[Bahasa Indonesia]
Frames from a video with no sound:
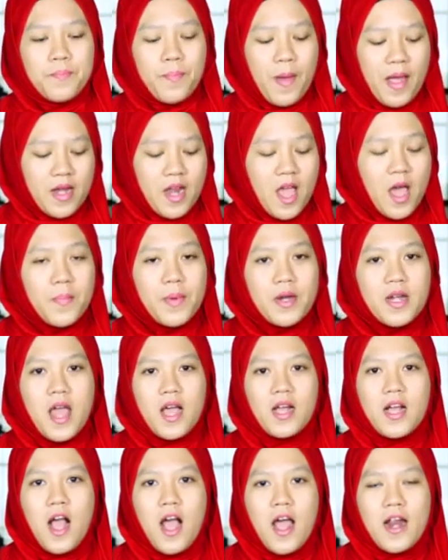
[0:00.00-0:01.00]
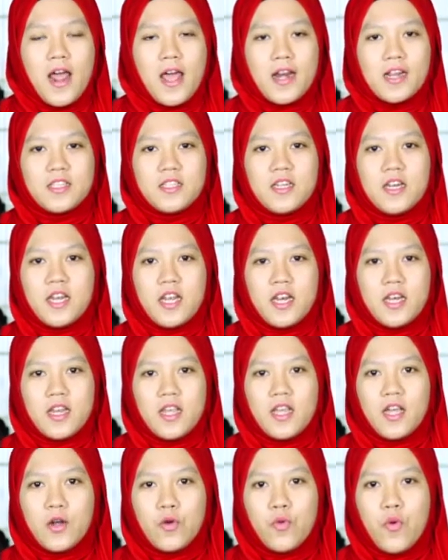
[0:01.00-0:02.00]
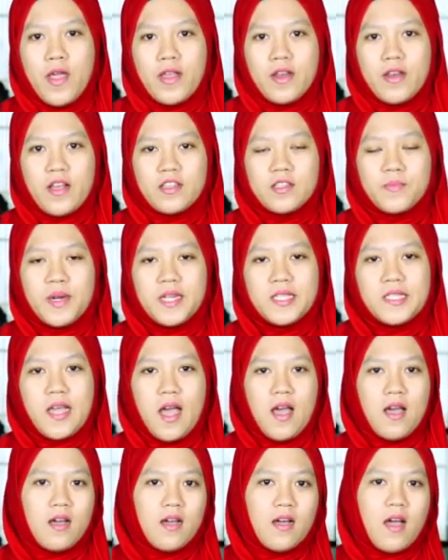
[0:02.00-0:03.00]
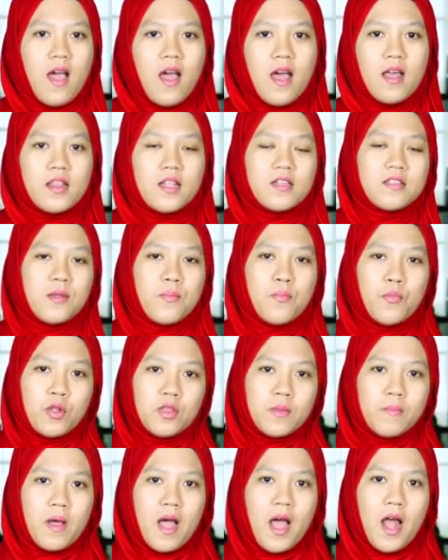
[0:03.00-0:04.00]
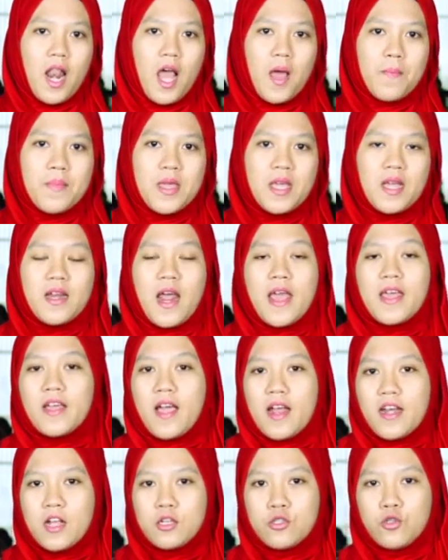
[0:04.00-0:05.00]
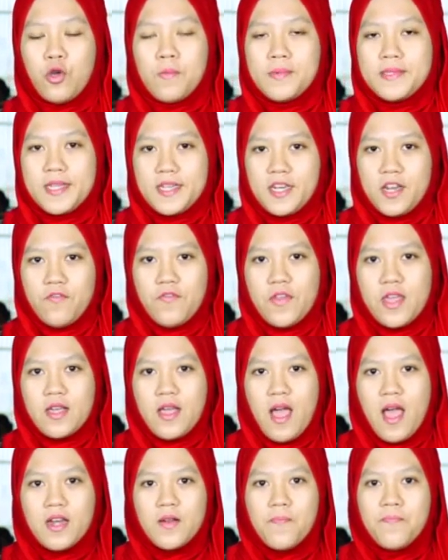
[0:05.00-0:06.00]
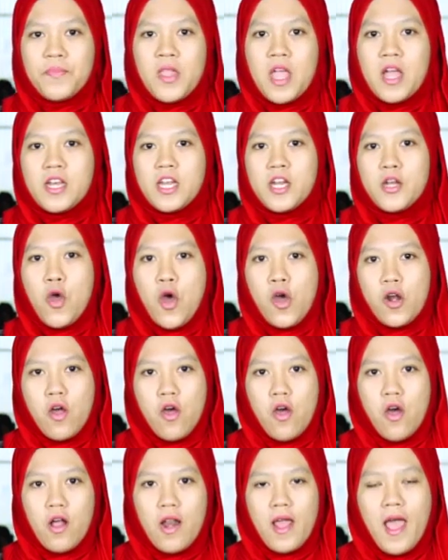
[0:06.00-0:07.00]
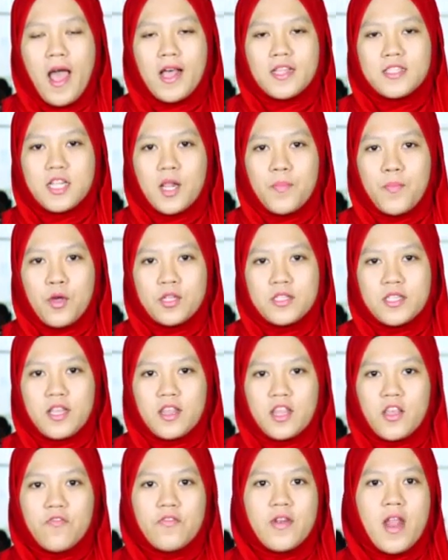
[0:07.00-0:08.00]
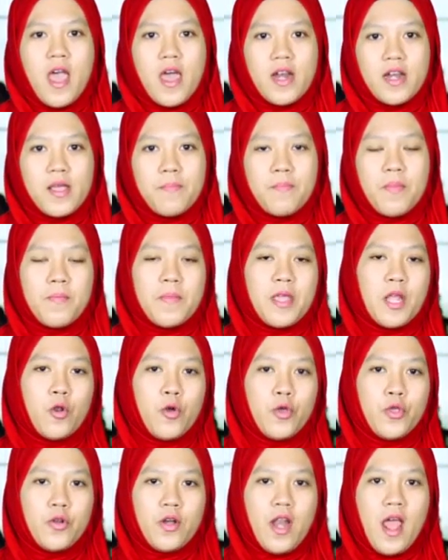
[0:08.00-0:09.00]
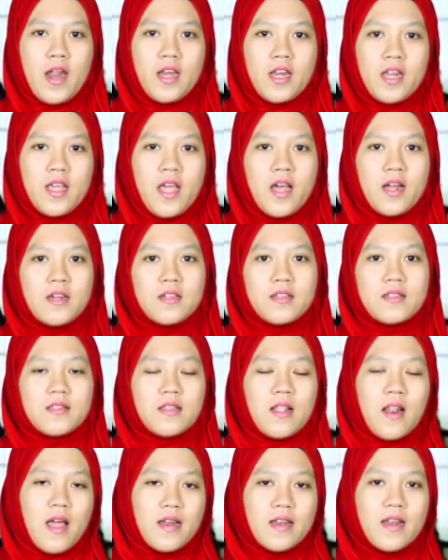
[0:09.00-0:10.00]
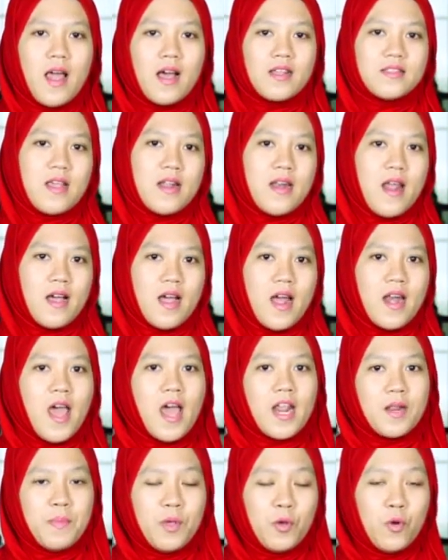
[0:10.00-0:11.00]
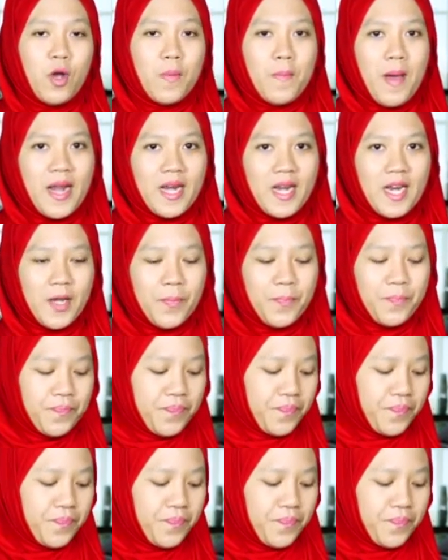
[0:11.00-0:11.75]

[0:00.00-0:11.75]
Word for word: Pada perdagangan hari Senin ini, kedua indeks berjangka tersebut mengalami kenaikan yang cukup signifikan, didorong oleh hasil positif dari pemilu Yunani yang telah dilaksanakan hari Minggu kemarin.